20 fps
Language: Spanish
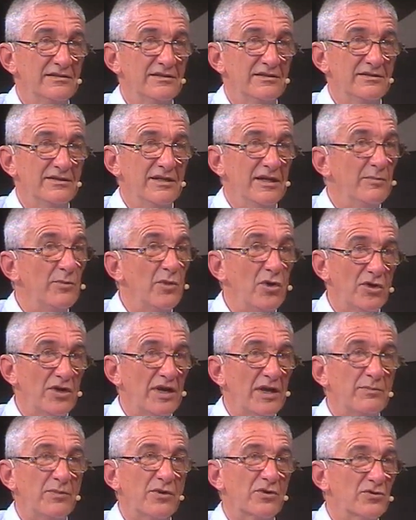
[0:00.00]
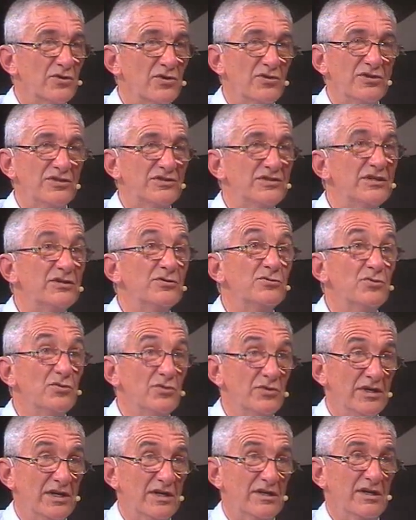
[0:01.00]
demora, por no decir
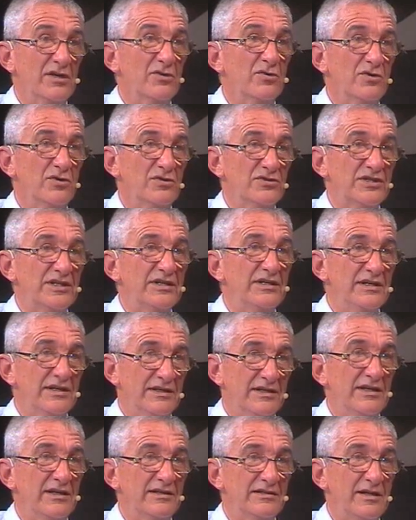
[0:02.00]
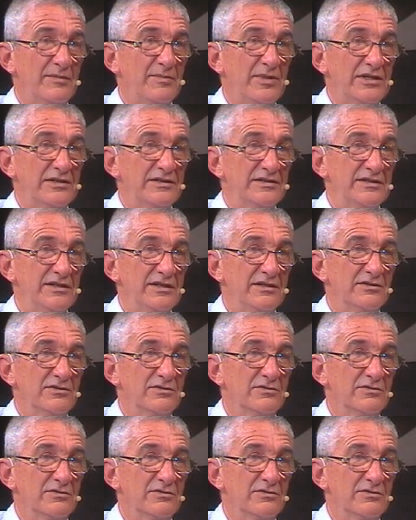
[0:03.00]
nunca, reconocería que la está padeciendo. Ahora